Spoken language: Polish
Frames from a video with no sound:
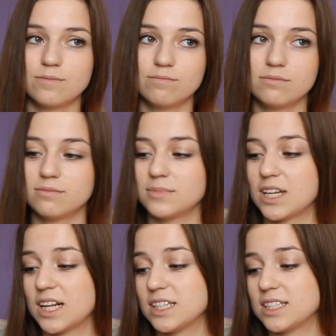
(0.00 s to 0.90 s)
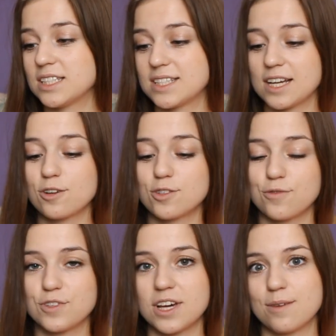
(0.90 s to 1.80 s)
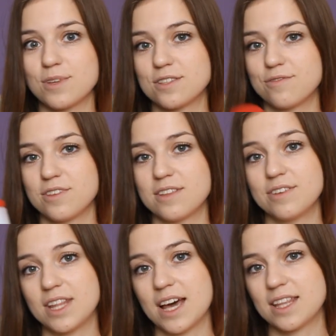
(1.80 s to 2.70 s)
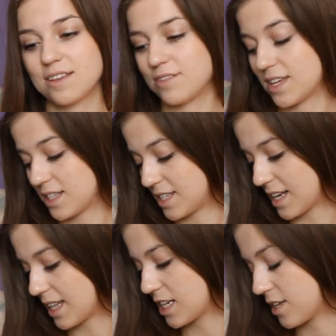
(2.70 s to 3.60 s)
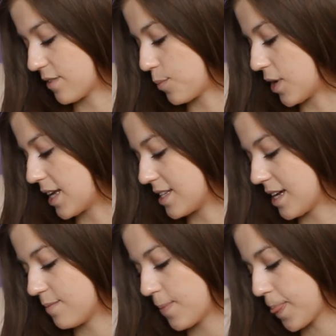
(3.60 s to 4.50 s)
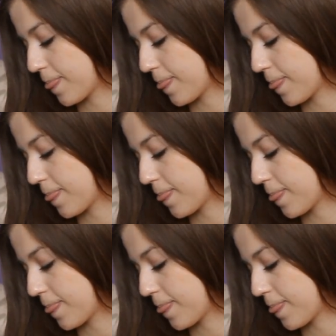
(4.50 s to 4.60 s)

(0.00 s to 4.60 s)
Mm, na razie z tego co widziałam jest wydajny, więc serdecznie Wam polecam.